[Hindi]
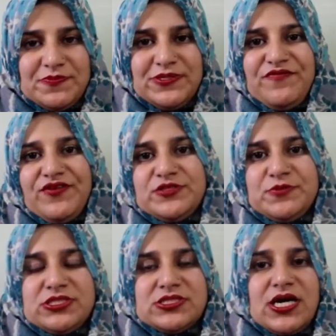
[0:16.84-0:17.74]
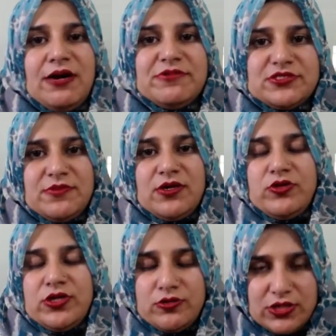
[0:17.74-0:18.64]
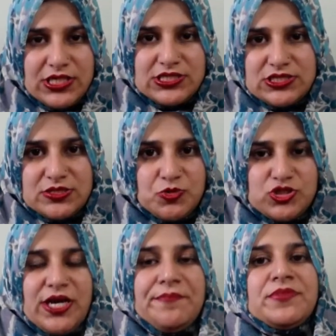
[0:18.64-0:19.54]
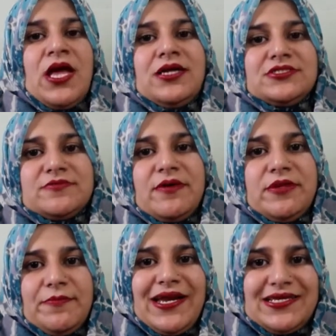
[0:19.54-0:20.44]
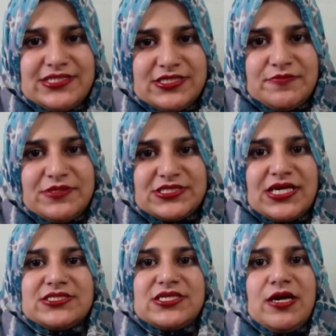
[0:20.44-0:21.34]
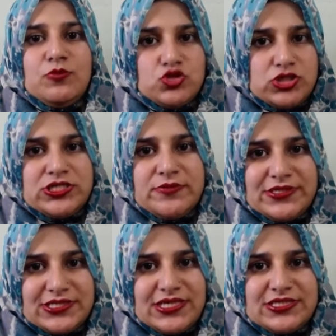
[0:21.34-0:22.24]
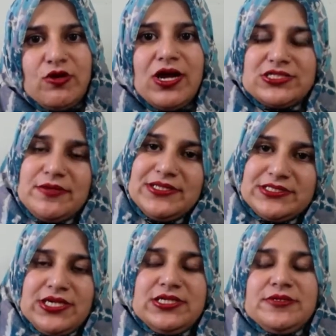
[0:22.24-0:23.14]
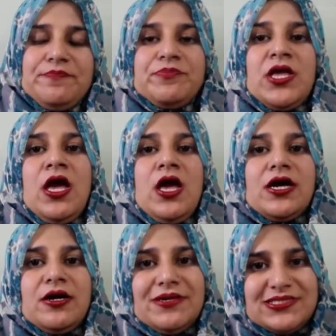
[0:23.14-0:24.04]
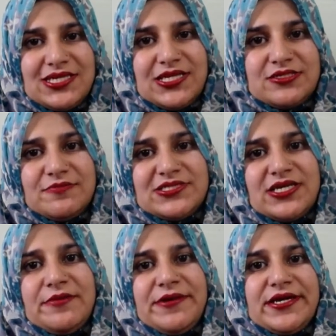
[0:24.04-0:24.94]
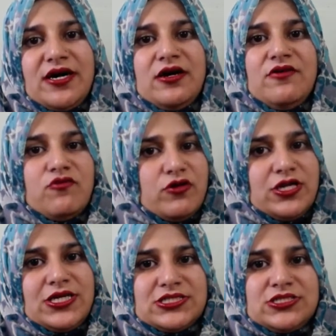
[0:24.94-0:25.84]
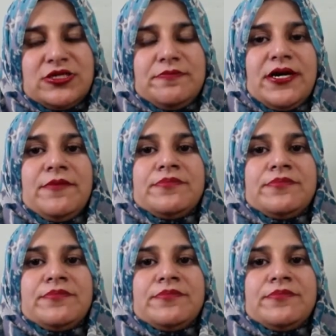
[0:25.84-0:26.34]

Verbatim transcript: डिफरेंट स्पीशीज़ का आपस में कोई ना कोई रिलेशनशिप होता है जिसमें हमने पैरासिटिज्म डिस्कस किया म्यूचुअलिज्म डिस्कस किया और आज कमेंसलिज्म कमेंसलिज्म बेसिकली बेटा वो रिलेशनशिप है